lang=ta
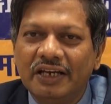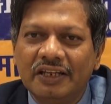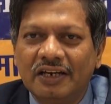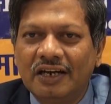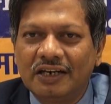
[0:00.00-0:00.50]

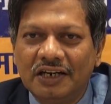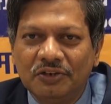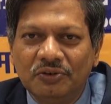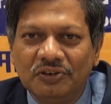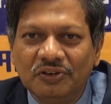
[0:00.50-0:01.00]
இதில் நான்
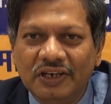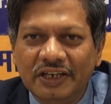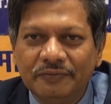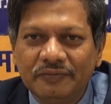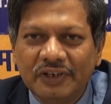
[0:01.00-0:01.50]
கலந்து
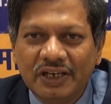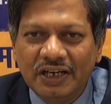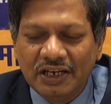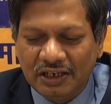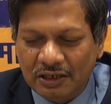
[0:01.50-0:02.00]
கொண்டுள்ளேன்
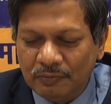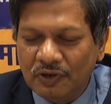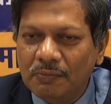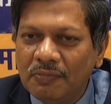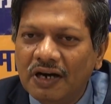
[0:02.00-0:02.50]
இதன்
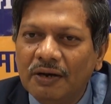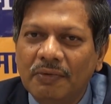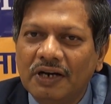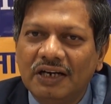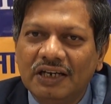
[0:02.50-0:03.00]
மூலமாக
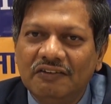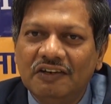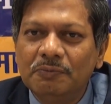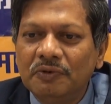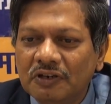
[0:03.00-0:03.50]
மக்களுக்கு
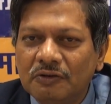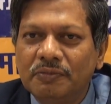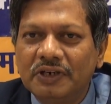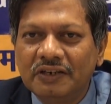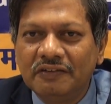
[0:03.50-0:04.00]
விழிப்புணர்வு
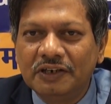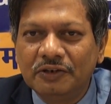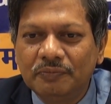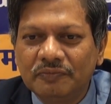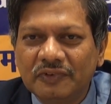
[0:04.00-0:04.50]
பெருக
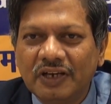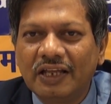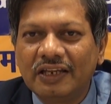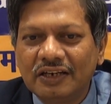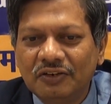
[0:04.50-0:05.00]
வேண்டும்
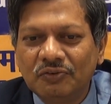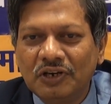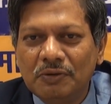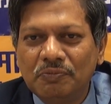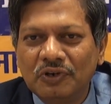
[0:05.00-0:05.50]
அதற்கு
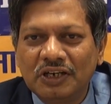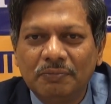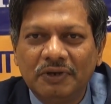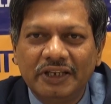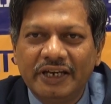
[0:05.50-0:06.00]
உங்களை போன்ற
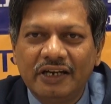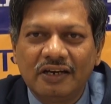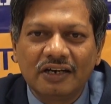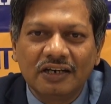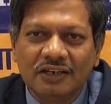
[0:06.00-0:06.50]

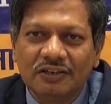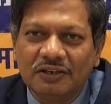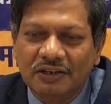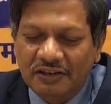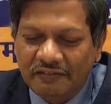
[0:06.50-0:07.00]
பத்திரிகைக்காரர்கள்
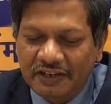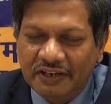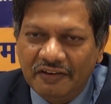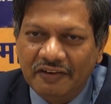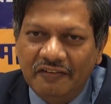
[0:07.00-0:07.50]

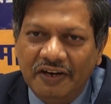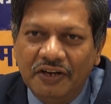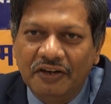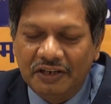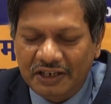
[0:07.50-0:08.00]
டிவி
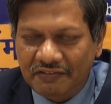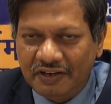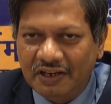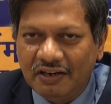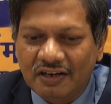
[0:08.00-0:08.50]
வீடியோ
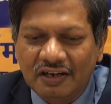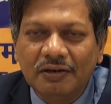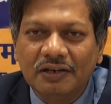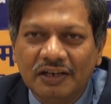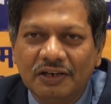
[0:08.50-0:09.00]

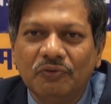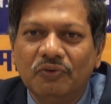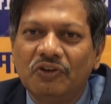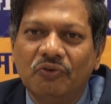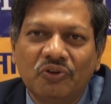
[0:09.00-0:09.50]
டிவிக்காரர்கள்
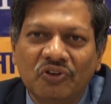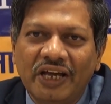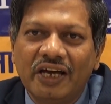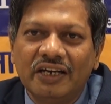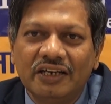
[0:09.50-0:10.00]
உதவி
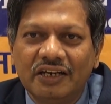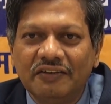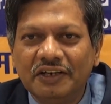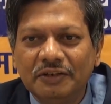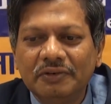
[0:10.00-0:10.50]
உறுதுணையாக இருக்க
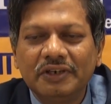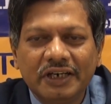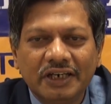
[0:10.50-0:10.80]
வேண்டும் என்று